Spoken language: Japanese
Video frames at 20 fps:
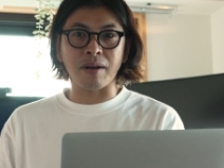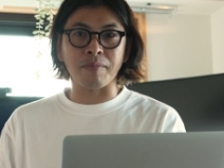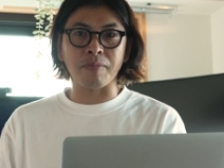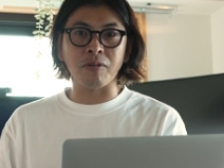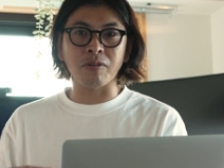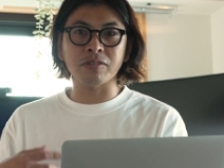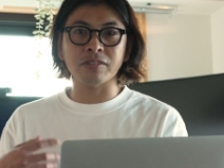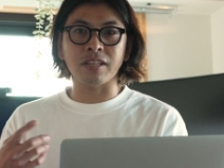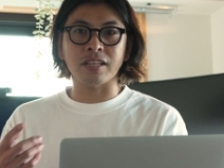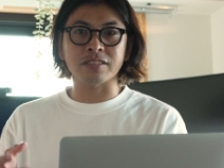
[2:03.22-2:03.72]
まあ、
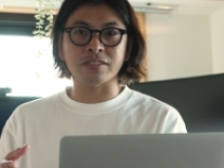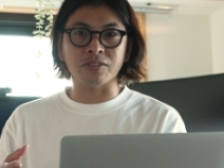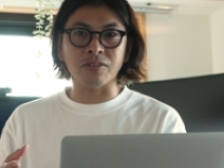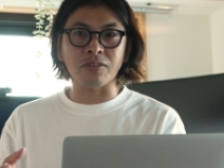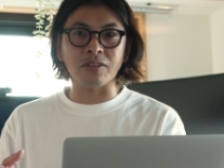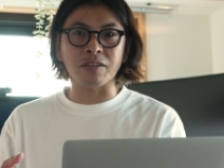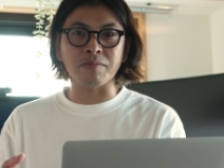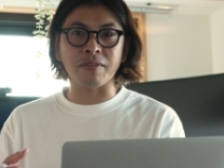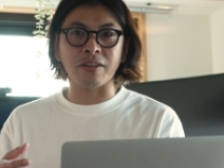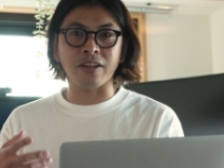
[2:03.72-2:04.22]
僕たち
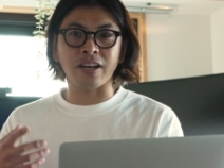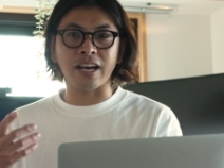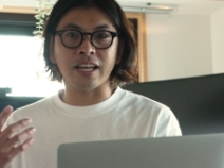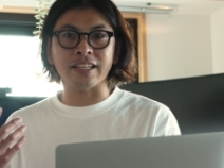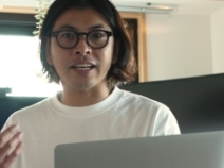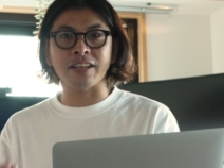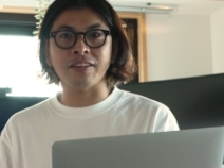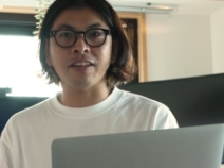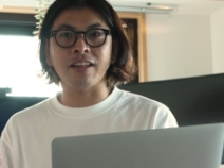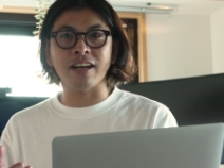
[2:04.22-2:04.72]
の今の課
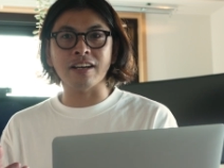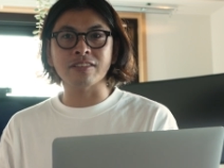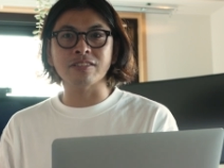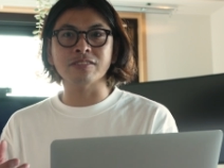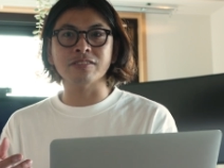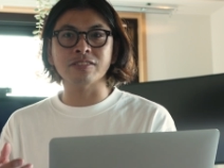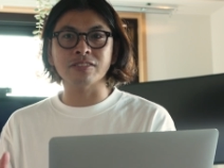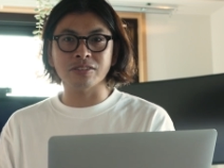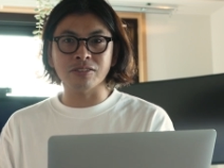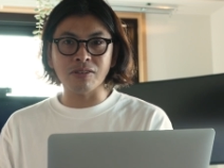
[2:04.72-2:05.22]
題の発
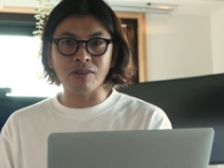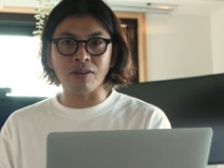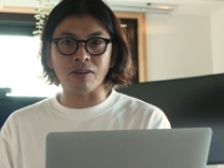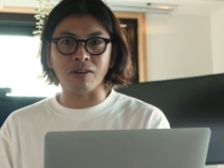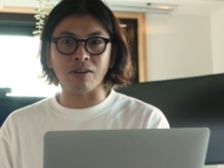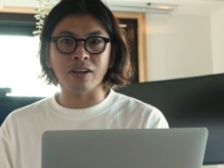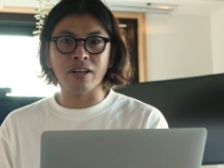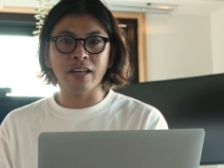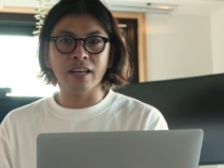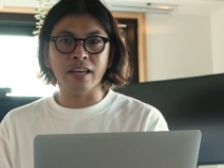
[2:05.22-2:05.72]
掘
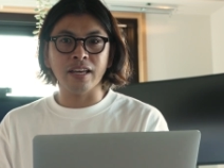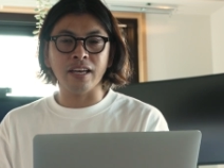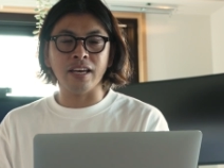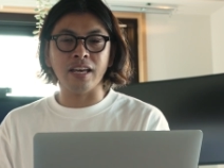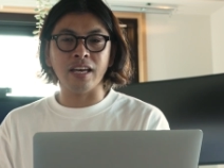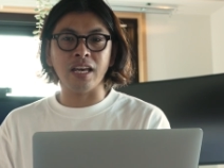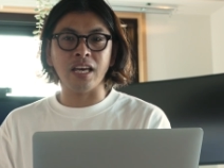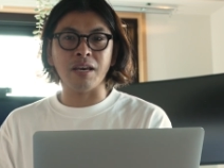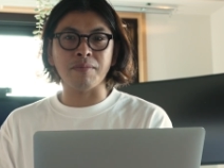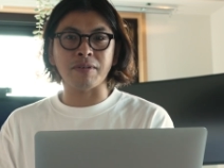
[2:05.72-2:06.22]
と、
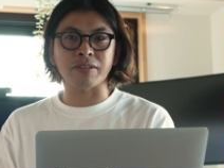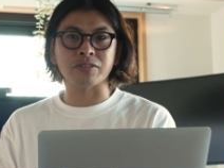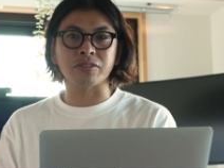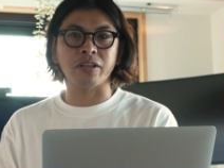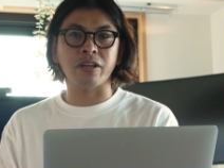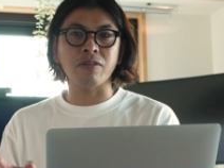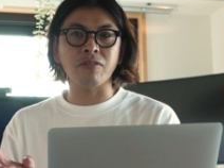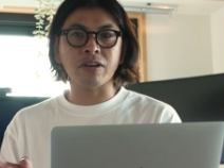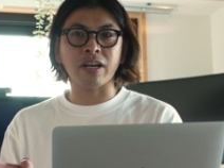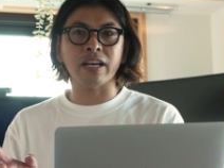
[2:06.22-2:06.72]
えー、まあ、そ
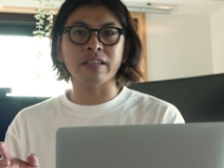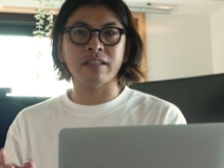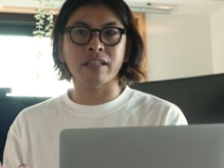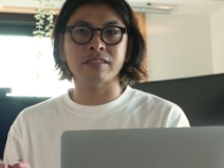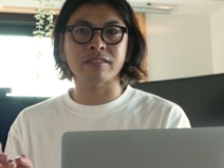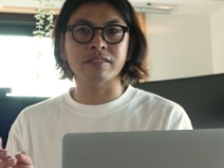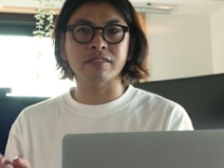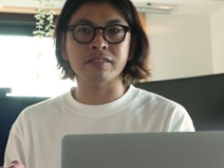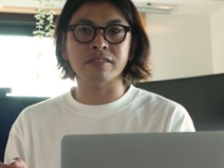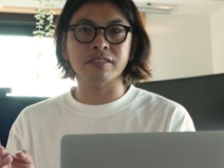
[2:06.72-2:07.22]
れを解
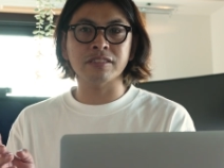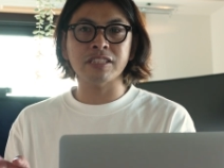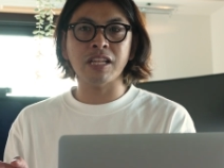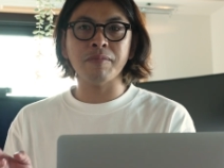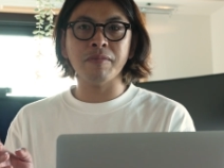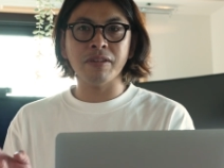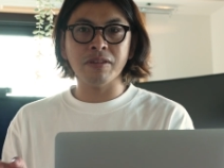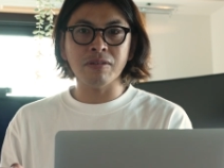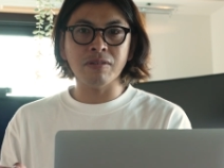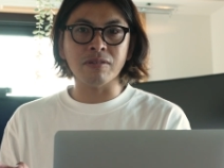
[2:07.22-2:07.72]
決するた
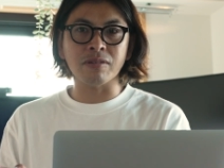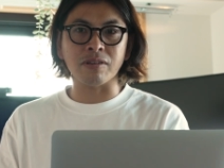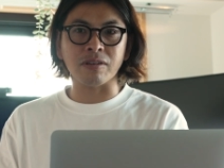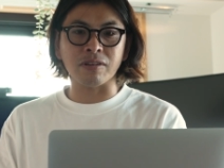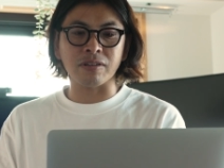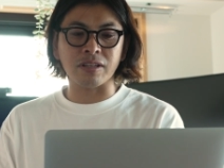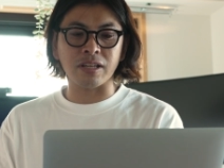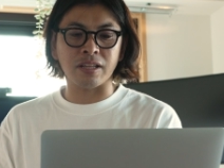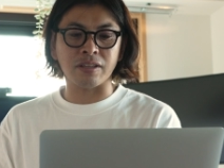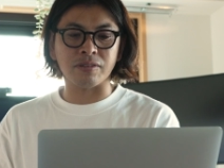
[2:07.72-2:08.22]
めの、
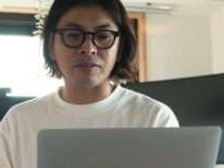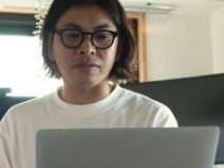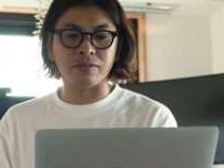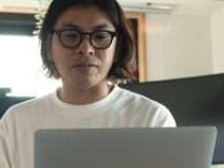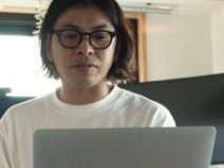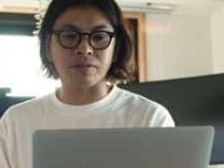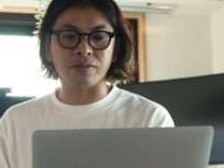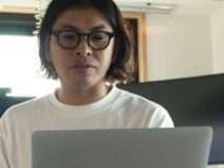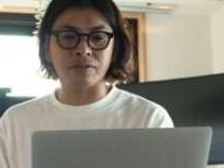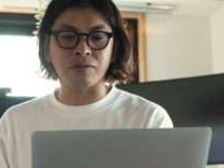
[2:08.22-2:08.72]
あ
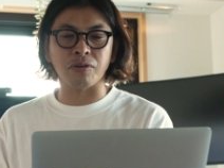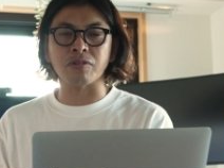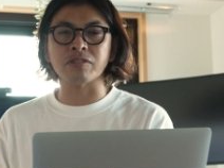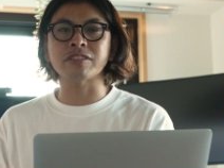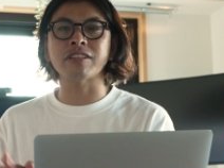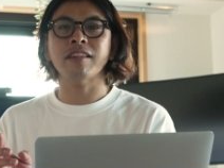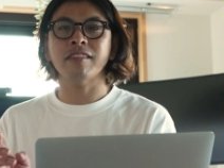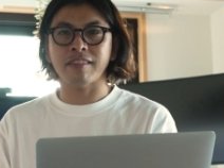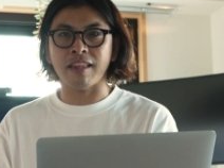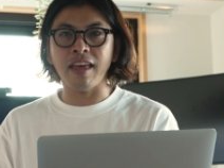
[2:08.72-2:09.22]
の、ゴール
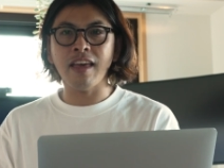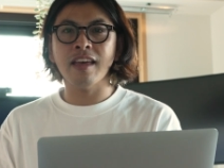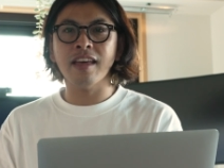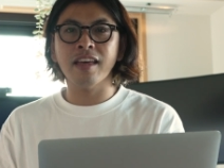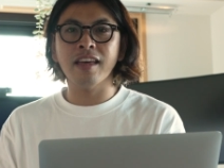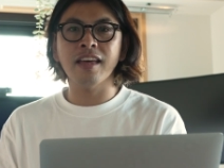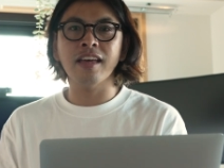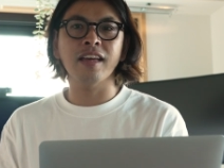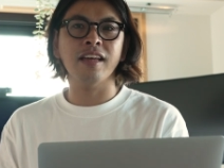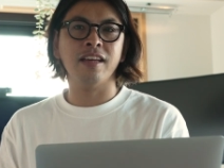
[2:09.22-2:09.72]
設定
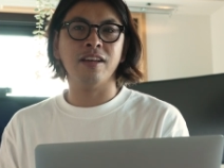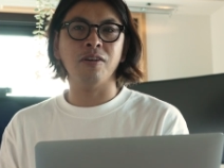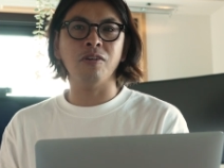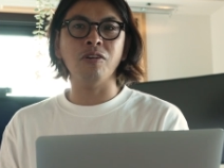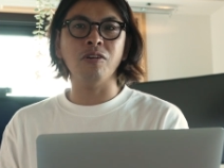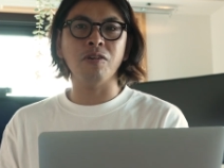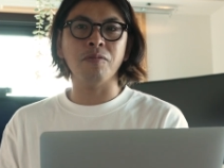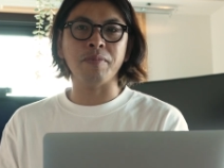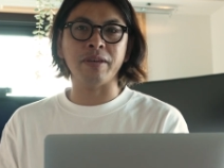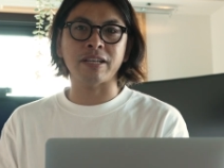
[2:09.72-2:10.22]

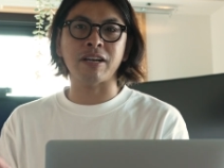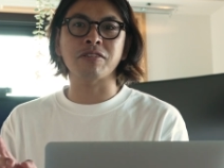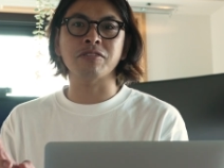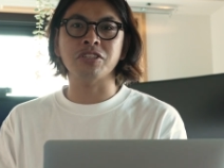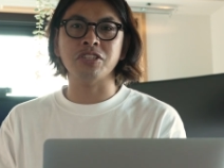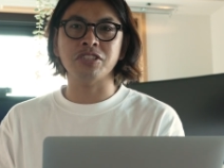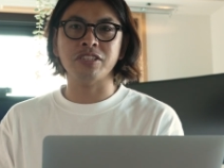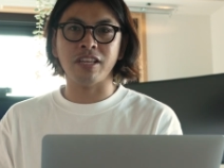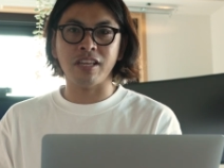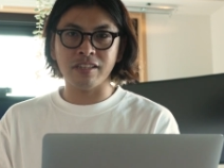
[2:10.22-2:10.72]
を明確
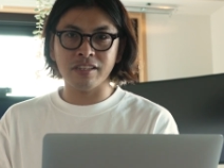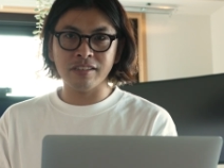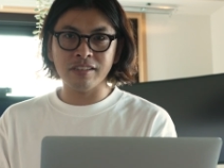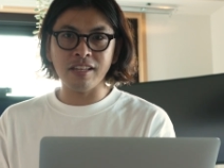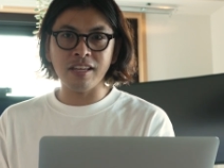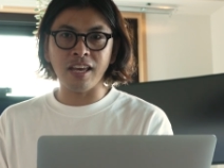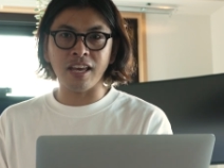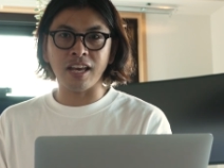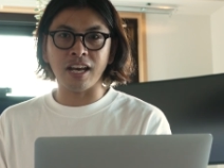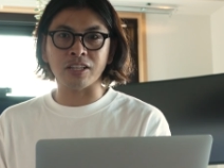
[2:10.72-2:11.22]
にしていっ
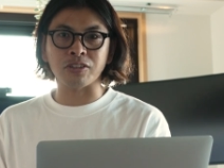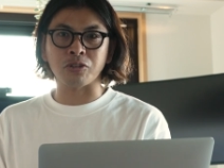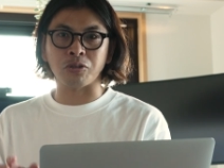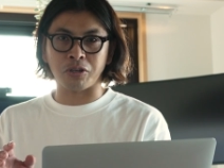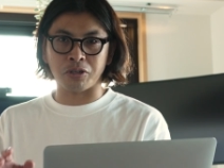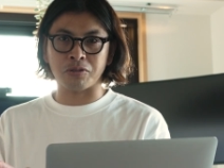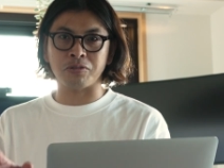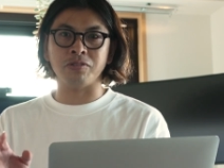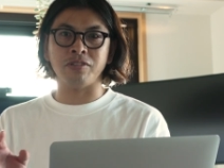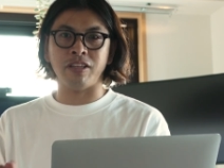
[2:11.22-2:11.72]
て、あと
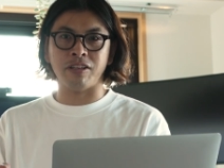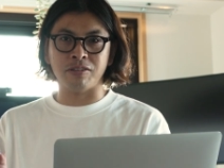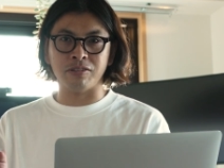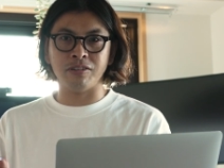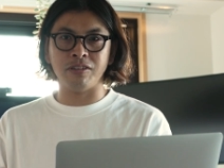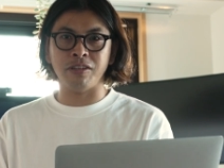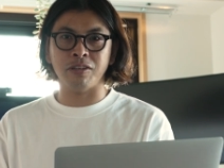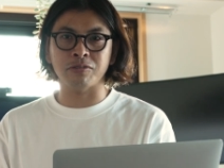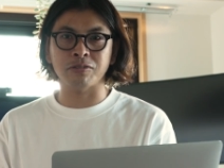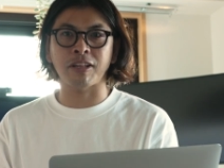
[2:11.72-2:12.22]
取り組んでいくっ
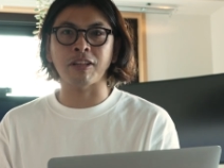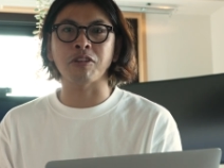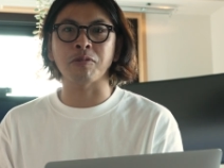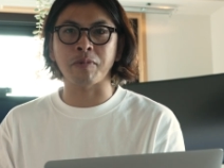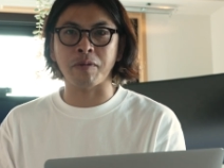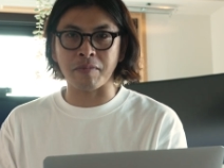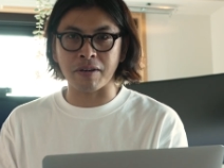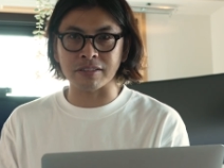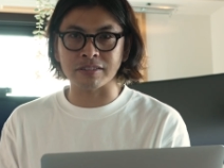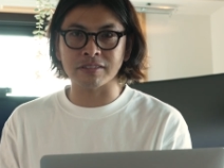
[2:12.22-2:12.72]
ていうことだと
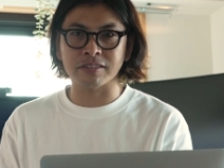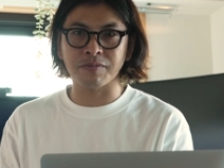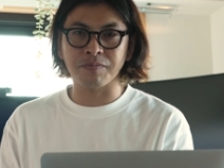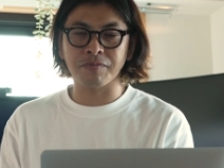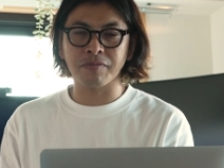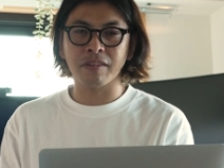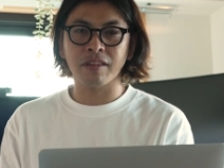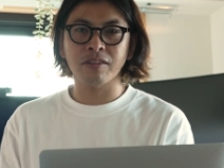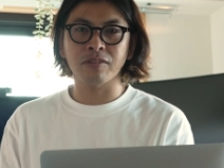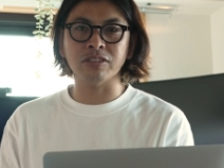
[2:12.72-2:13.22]
思います。
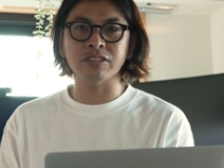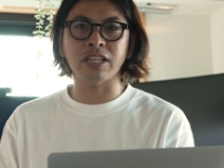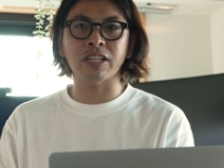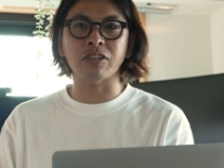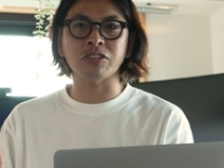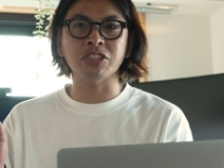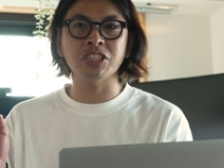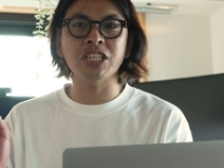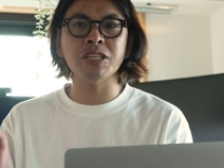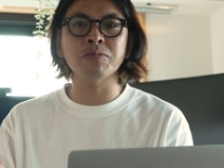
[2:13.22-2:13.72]
そしてあ
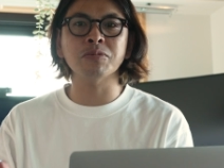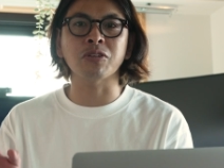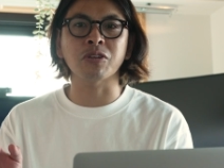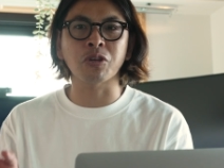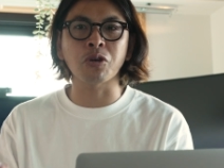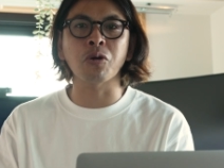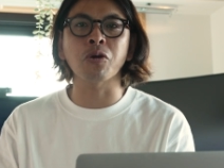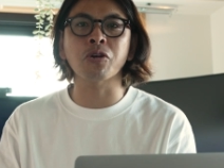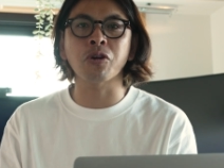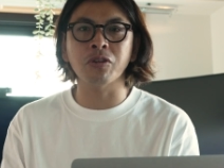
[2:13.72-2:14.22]
とチームと
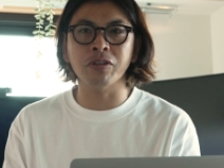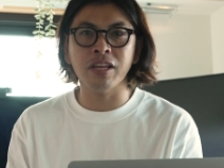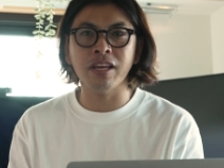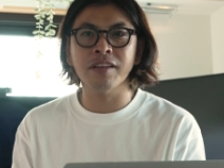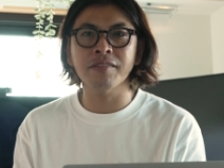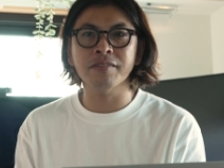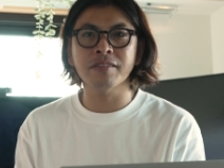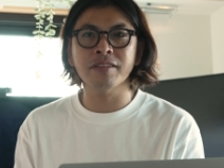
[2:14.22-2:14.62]
共用ね。